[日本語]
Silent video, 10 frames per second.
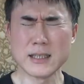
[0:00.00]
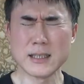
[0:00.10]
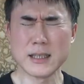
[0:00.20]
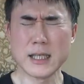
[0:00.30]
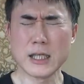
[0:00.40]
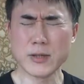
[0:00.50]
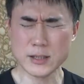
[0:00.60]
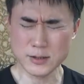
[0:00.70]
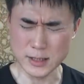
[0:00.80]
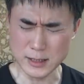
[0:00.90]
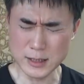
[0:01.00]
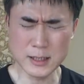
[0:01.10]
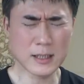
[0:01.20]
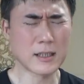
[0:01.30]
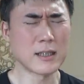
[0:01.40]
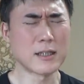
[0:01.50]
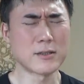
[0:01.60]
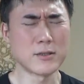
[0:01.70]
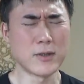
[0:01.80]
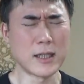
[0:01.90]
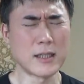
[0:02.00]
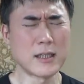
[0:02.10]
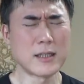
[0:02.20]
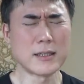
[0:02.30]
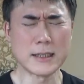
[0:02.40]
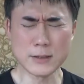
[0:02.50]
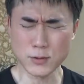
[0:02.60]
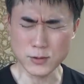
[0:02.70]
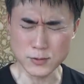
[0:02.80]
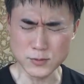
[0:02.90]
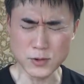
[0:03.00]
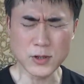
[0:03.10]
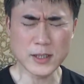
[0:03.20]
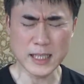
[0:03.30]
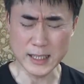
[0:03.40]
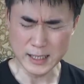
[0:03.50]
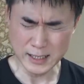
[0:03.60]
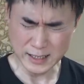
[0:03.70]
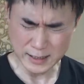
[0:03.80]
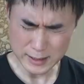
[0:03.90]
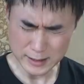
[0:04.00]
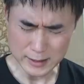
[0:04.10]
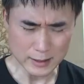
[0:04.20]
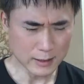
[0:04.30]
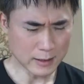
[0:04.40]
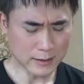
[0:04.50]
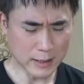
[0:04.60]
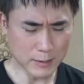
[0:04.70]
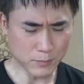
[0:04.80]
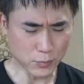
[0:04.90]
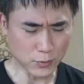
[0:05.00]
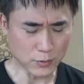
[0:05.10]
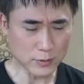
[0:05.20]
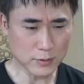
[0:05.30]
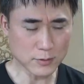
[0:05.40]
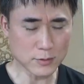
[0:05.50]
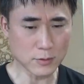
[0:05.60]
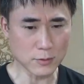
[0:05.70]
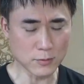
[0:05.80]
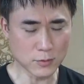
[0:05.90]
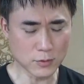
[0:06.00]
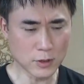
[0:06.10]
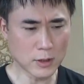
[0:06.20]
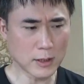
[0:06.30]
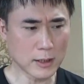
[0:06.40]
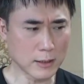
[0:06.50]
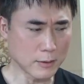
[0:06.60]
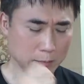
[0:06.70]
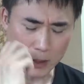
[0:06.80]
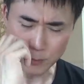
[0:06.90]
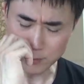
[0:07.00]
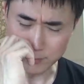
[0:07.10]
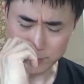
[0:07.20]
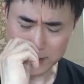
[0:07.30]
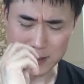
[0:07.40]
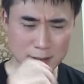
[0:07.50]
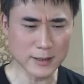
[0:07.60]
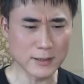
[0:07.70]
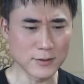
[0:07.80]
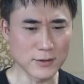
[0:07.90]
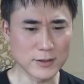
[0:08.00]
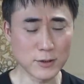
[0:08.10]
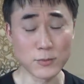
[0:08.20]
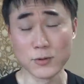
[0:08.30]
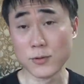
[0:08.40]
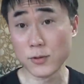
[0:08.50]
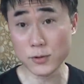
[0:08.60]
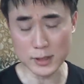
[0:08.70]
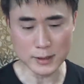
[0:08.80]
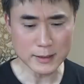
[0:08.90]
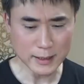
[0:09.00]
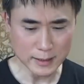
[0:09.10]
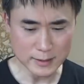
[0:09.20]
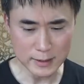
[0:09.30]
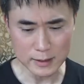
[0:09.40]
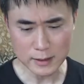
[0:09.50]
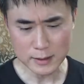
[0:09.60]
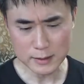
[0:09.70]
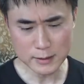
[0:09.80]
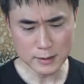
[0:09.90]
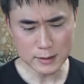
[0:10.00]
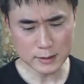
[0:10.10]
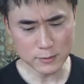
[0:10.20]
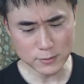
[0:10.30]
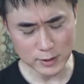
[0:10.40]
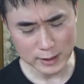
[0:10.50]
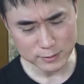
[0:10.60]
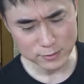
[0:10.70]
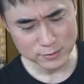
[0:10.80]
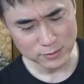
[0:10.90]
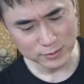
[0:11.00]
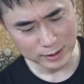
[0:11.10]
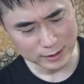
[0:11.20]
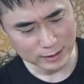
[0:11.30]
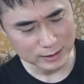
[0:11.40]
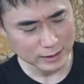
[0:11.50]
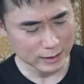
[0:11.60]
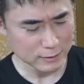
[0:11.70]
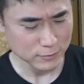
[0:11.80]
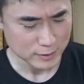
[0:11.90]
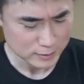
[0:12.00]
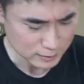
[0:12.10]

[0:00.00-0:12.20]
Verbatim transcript: 平和主義あるいは理想論を掲げて憲法9条をえ守るべきだっていう人も多い中でいきなりこのハードルの高い案はです